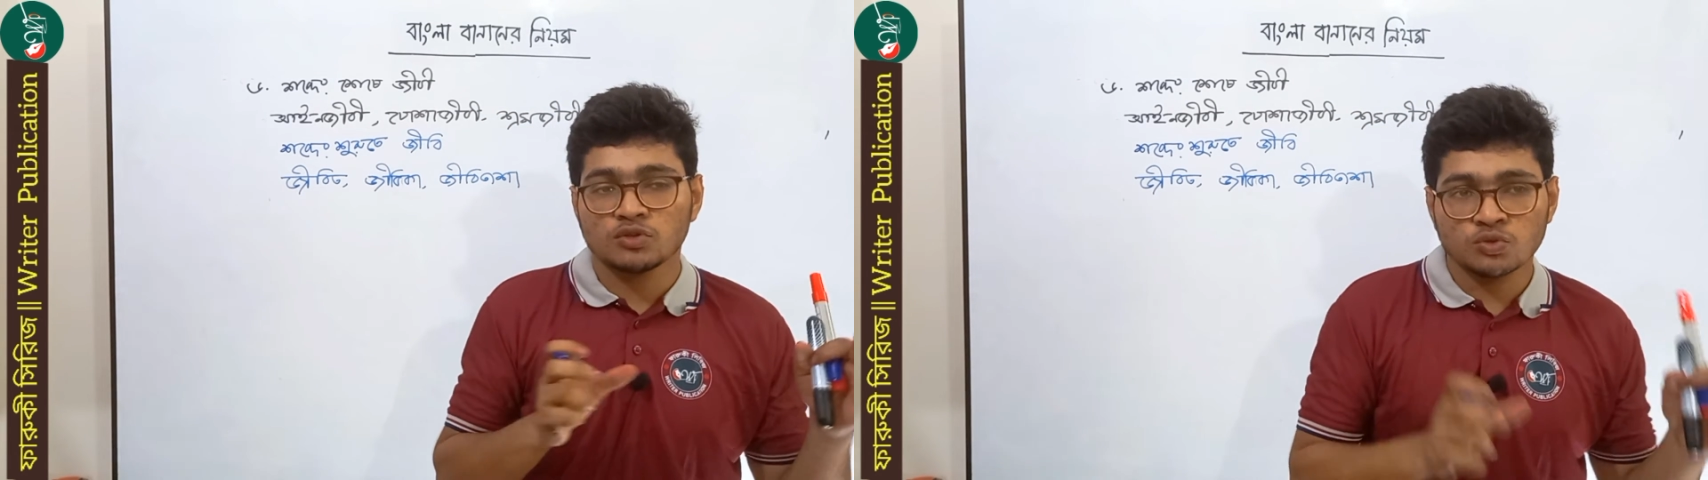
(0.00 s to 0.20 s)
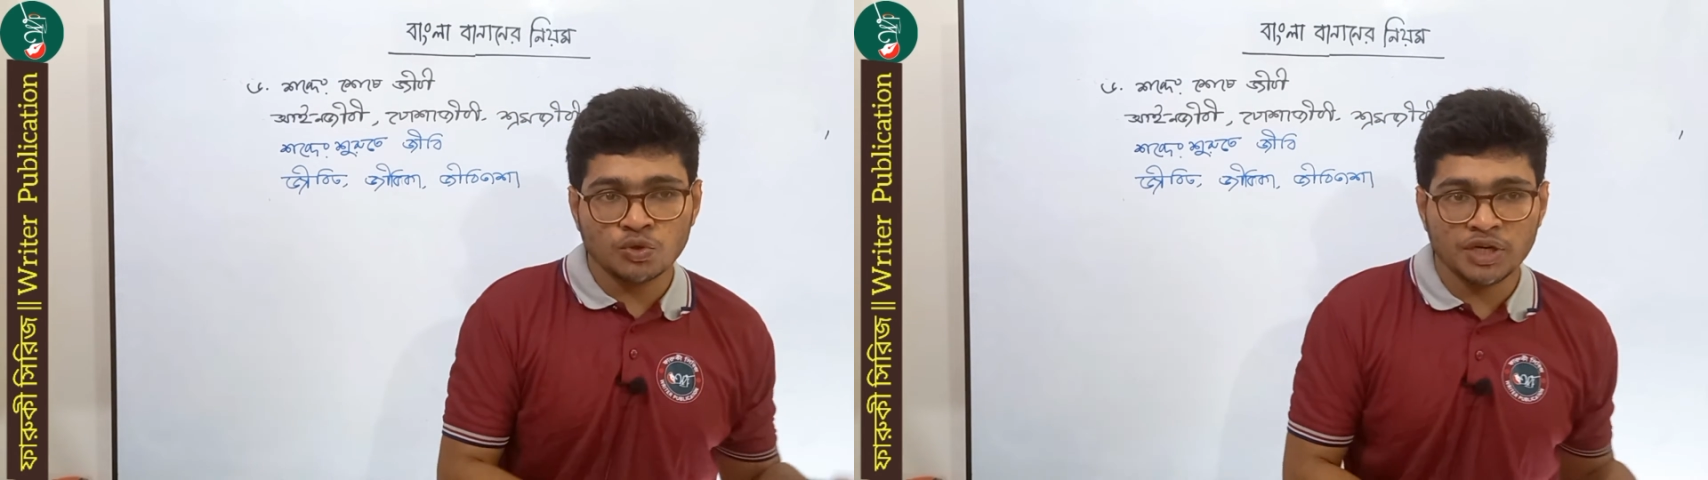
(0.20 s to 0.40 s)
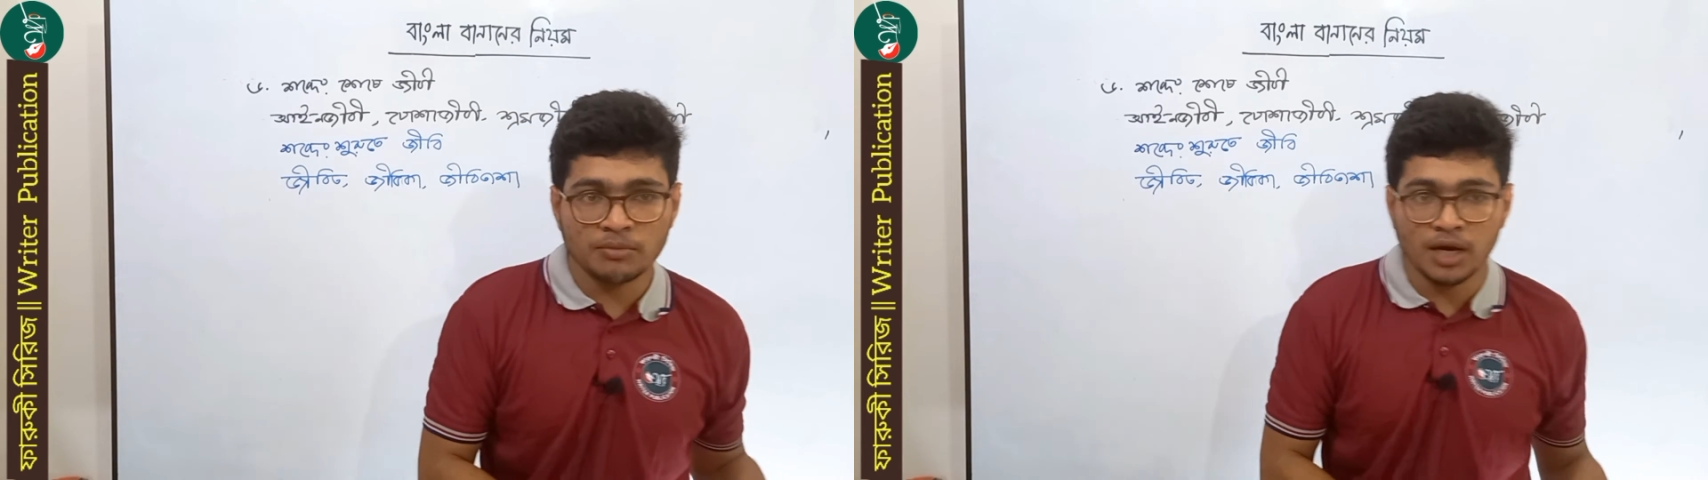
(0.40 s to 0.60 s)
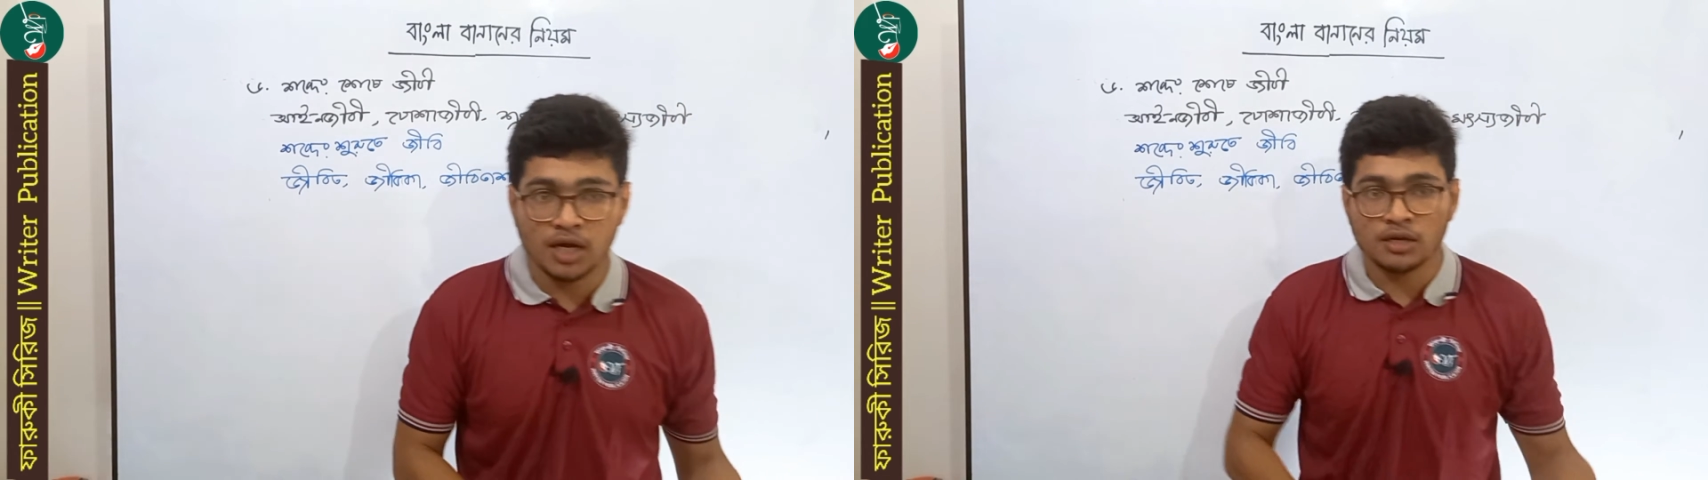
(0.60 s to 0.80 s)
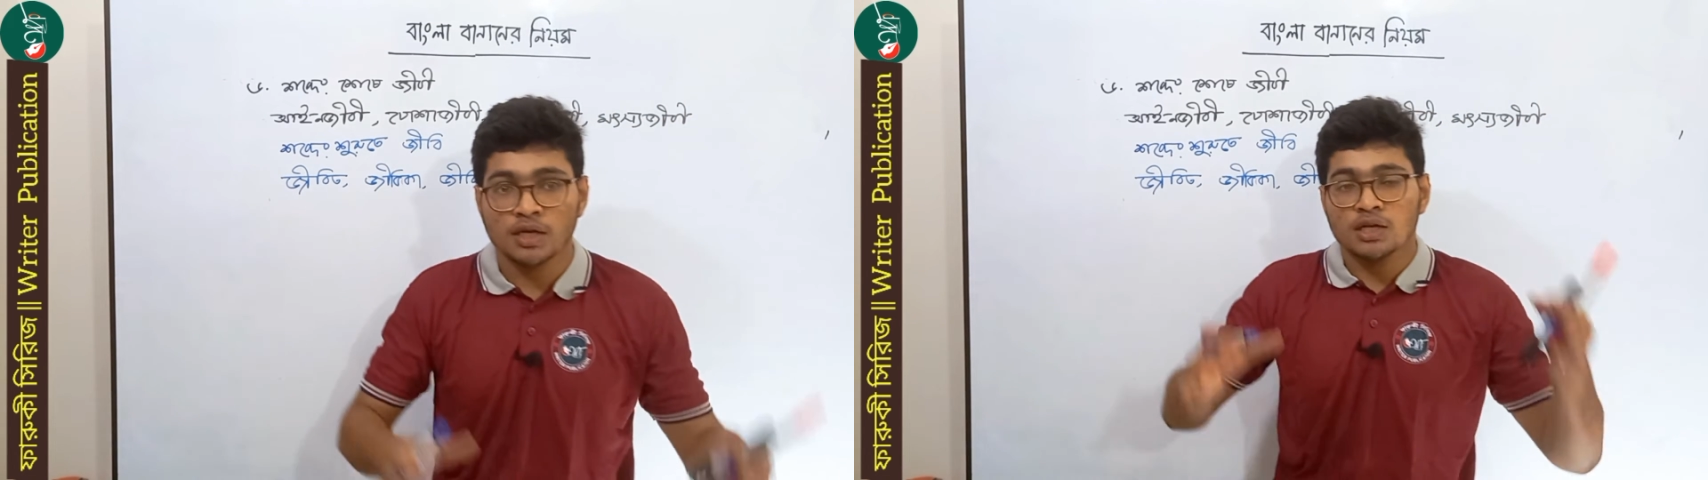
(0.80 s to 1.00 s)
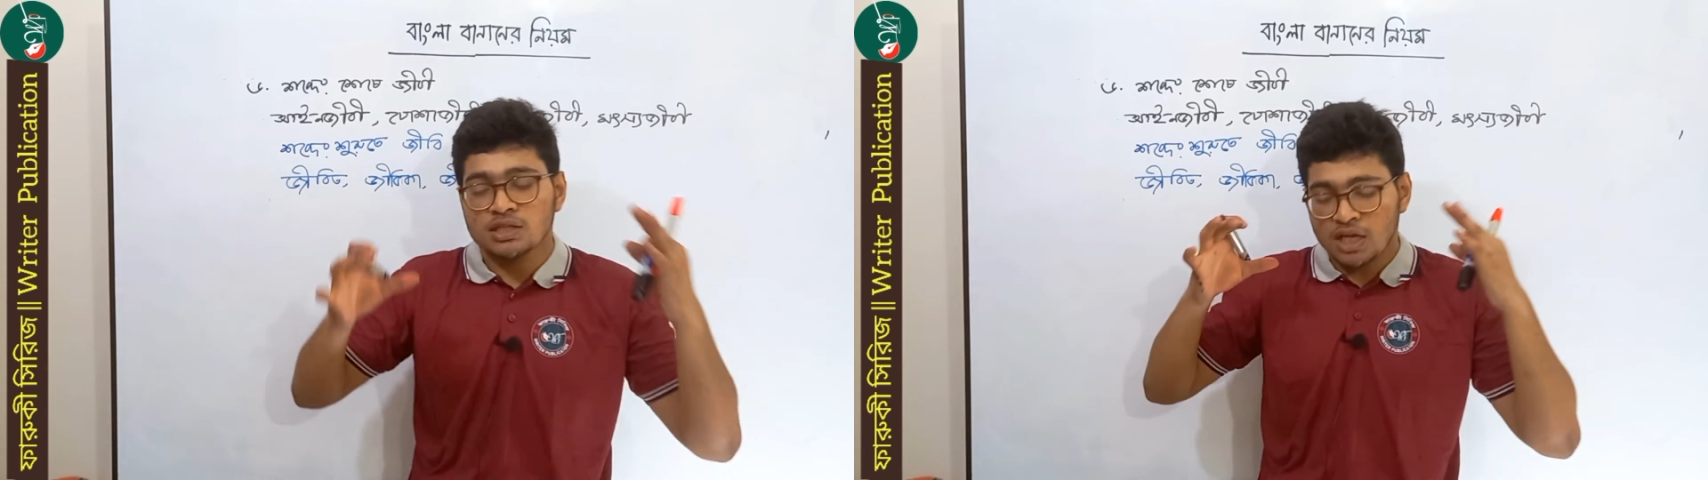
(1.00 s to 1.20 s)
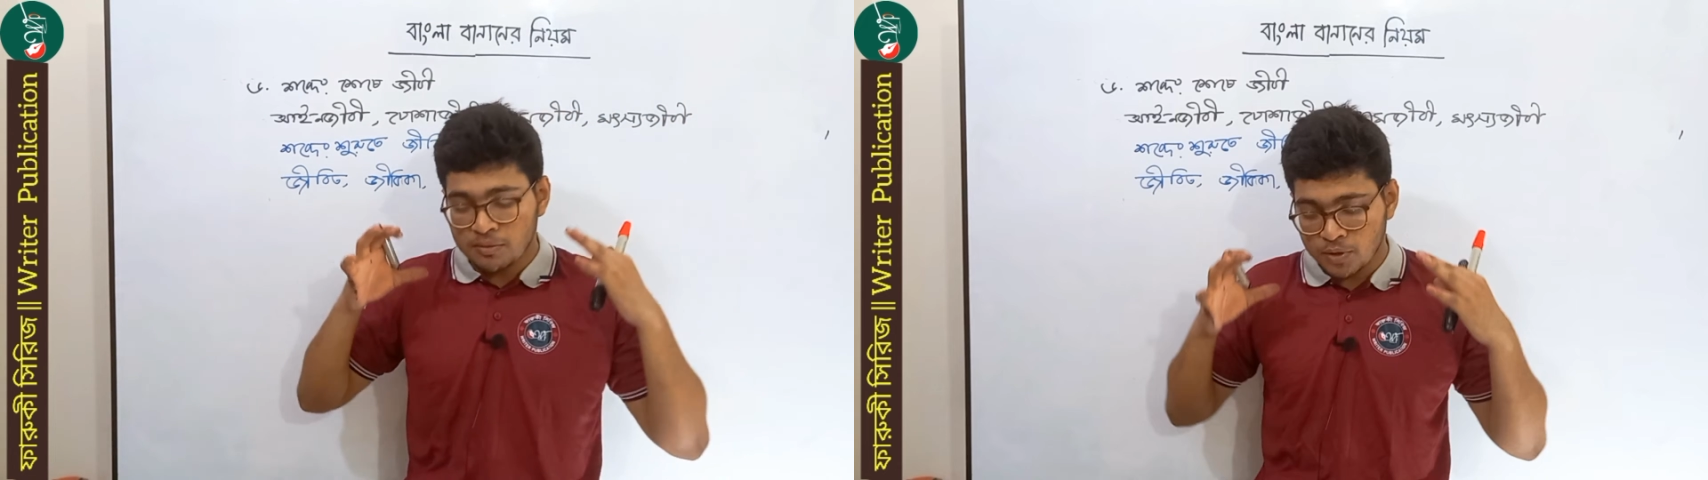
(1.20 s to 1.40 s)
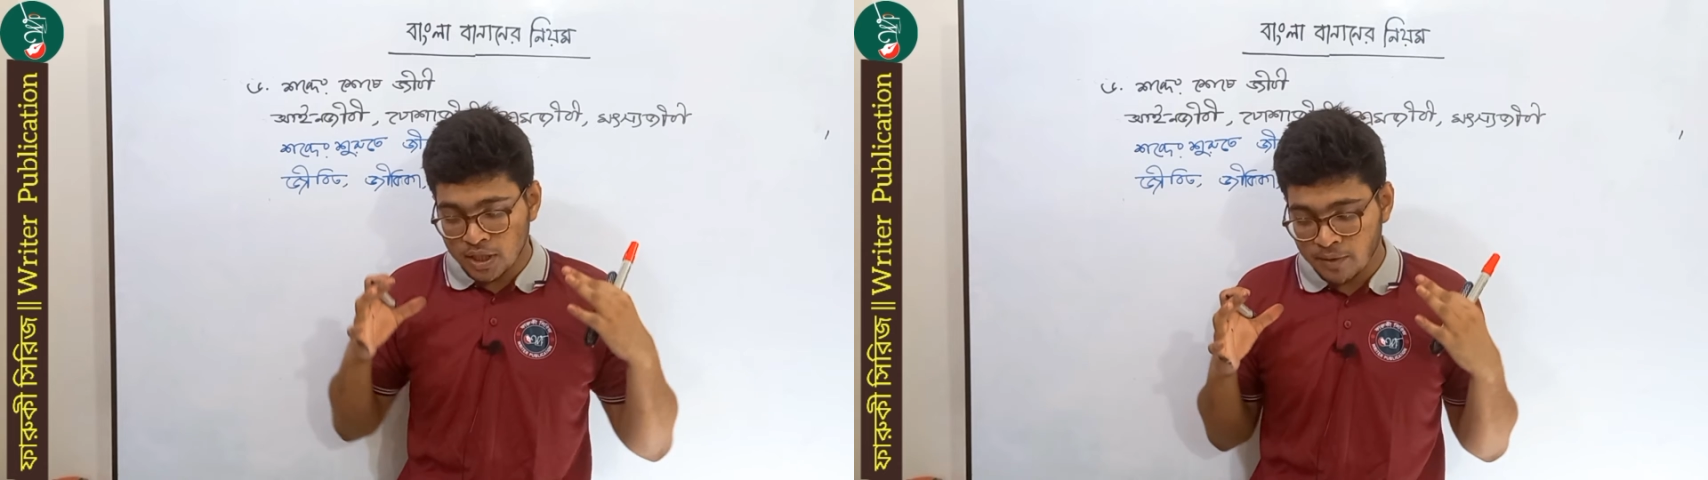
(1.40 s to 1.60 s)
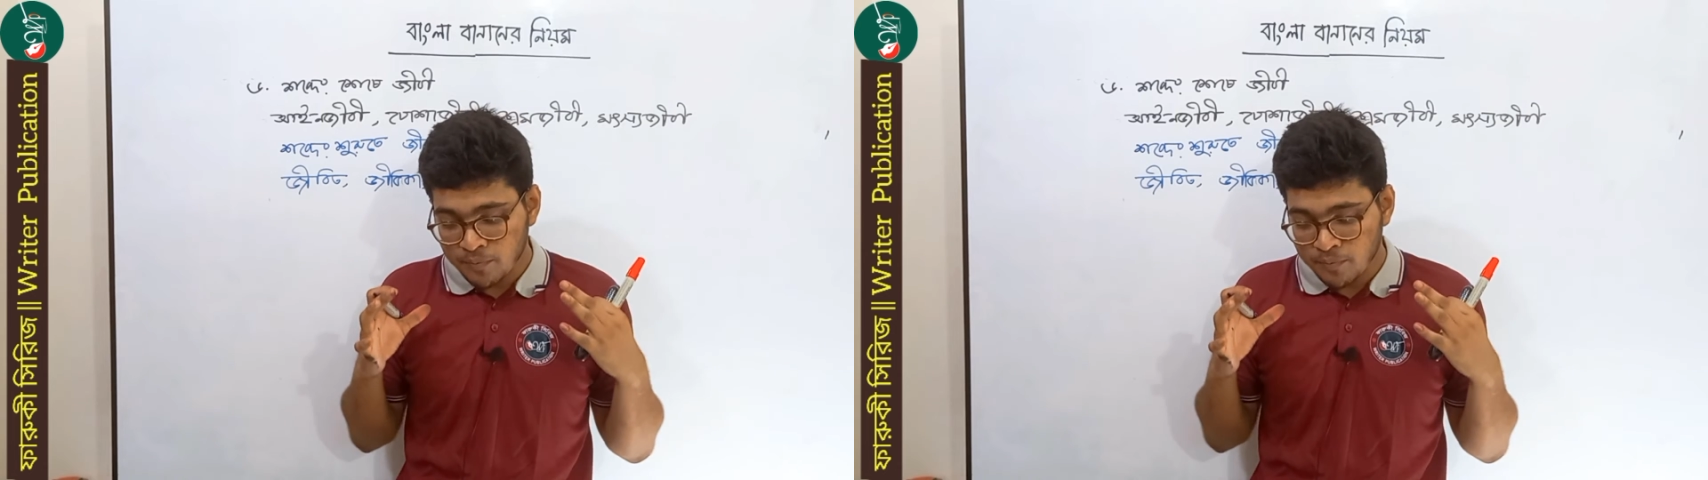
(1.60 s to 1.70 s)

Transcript: দুর্নিবার তারপরে